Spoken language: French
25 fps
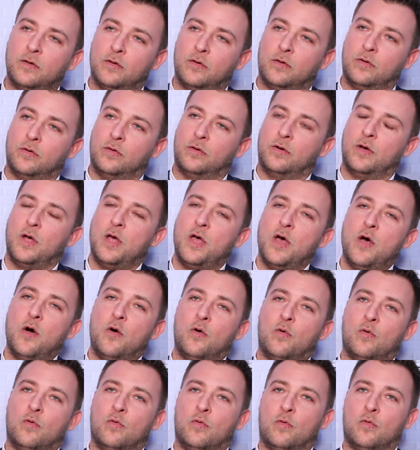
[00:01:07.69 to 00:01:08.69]
Euh,
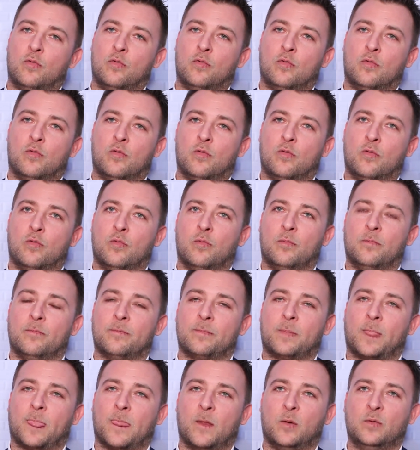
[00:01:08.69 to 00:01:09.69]

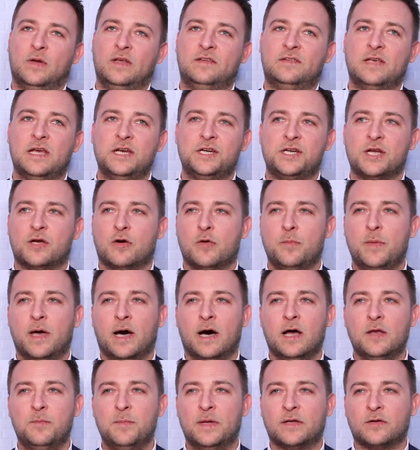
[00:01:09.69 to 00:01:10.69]
on, essaye chez
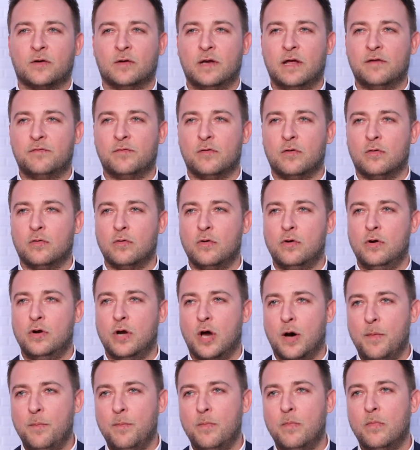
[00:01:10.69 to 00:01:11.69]
Comera de mettre en avant
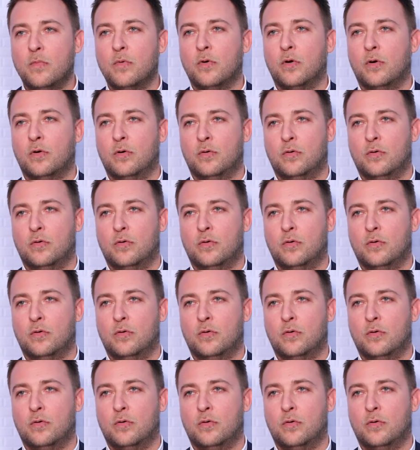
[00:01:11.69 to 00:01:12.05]
l'homme,